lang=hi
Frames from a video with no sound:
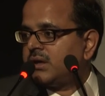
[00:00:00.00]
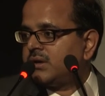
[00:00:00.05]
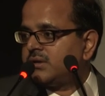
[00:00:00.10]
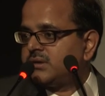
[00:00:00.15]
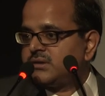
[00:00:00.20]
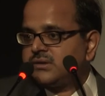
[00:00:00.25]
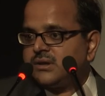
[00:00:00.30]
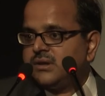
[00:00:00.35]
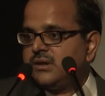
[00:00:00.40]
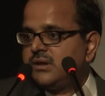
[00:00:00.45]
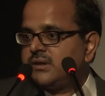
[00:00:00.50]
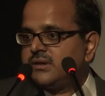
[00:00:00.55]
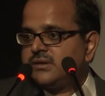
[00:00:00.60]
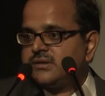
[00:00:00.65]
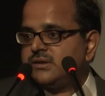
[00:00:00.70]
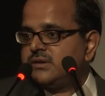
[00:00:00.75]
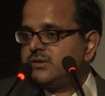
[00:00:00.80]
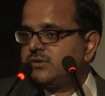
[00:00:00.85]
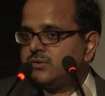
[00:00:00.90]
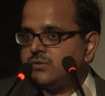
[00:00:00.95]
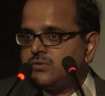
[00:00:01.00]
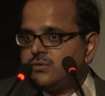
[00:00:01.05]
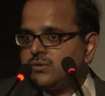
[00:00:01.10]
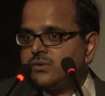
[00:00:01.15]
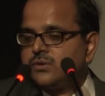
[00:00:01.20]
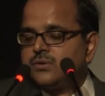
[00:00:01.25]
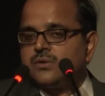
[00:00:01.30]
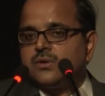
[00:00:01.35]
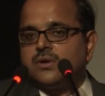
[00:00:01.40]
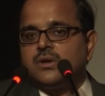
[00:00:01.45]
डिजिटल लिटरेसी digital
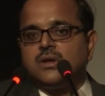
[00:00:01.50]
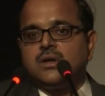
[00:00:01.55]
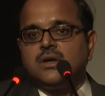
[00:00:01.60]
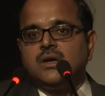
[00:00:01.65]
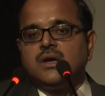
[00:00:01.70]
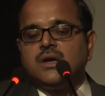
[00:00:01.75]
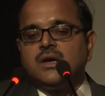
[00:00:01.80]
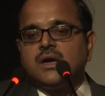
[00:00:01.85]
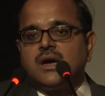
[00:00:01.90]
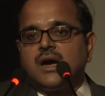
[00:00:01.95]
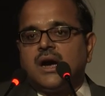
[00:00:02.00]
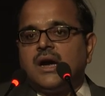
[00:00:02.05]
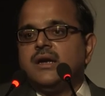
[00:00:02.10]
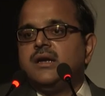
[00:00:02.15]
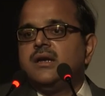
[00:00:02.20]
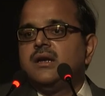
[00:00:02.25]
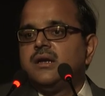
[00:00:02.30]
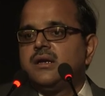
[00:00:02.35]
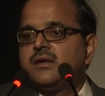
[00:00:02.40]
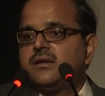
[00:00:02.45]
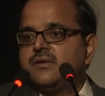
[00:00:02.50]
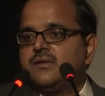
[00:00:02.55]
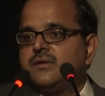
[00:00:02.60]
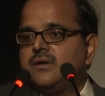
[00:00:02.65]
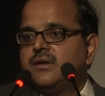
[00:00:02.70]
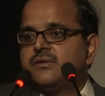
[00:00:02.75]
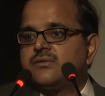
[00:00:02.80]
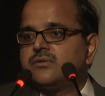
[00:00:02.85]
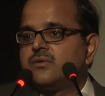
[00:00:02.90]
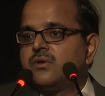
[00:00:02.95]
literacy ऑल आईटी लिटरेसी
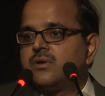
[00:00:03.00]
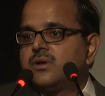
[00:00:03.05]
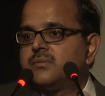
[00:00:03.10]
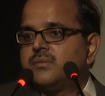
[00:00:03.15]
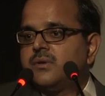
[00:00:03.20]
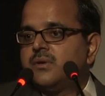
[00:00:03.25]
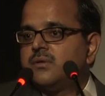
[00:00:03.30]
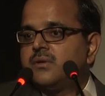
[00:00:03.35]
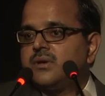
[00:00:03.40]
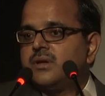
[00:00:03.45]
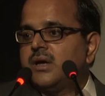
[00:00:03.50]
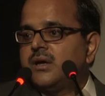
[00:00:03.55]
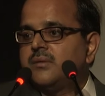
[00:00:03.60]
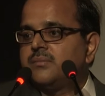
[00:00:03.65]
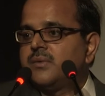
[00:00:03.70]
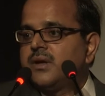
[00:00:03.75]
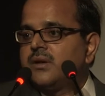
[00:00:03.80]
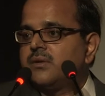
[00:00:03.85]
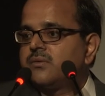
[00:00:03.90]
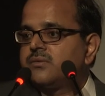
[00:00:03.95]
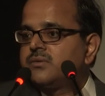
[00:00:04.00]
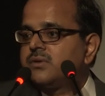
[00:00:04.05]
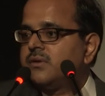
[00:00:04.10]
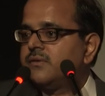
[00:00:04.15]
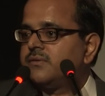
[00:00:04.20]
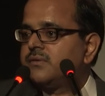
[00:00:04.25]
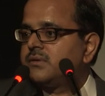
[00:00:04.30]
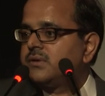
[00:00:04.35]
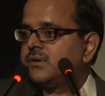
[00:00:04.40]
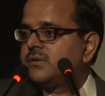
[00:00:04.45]
इट्स नॉट अबाउट कि आप
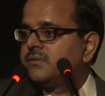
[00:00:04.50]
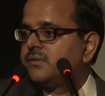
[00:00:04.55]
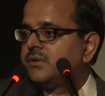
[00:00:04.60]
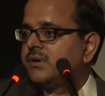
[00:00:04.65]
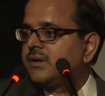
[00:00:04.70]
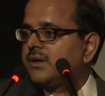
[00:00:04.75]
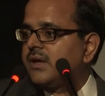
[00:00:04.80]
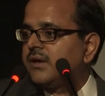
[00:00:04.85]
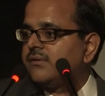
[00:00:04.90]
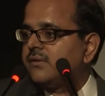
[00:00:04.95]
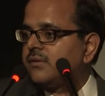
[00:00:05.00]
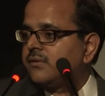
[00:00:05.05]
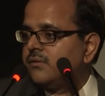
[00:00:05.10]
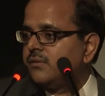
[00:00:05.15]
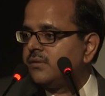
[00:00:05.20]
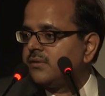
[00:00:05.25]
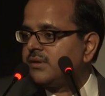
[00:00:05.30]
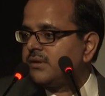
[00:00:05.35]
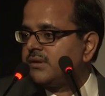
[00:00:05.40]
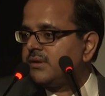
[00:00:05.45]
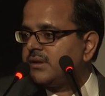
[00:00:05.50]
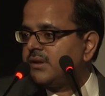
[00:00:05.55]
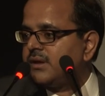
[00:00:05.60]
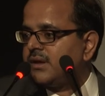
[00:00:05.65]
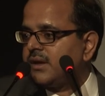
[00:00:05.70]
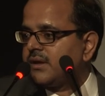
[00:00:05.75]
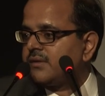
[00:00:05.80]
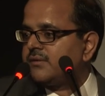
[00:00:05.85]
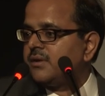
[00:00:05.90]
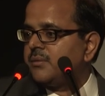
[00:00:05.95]
माइक्रोसॉफ्ट वर्ड uh, कैसे खोल सकते
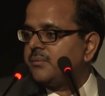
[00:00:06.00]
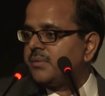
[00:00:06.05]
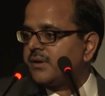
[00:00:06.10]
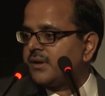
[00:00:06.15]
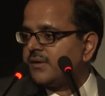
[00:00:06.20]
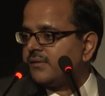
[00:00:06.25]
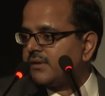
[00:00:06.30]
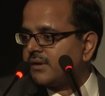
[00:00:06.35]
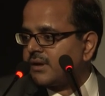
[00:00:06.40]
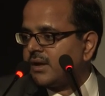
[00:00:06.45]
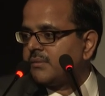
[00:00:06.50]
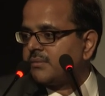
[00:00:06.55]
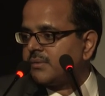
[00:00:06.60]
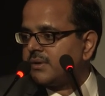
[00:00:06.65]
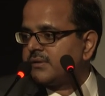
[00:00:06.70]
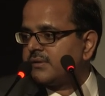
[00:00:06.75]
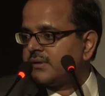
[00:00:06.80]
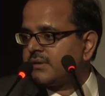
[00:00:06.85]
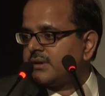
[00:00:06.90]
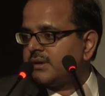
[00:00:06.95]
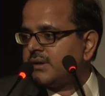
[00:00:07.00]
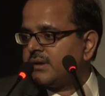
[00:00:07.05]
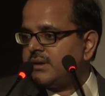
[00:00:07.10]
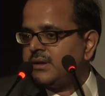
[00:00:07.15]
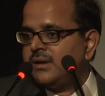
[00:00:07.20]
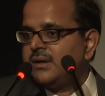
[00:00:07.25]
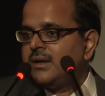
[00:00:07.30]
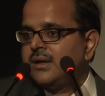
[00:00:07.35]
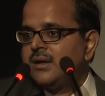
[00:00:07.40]
हैं एक्सेल पे कैसे काम कर सकते हैं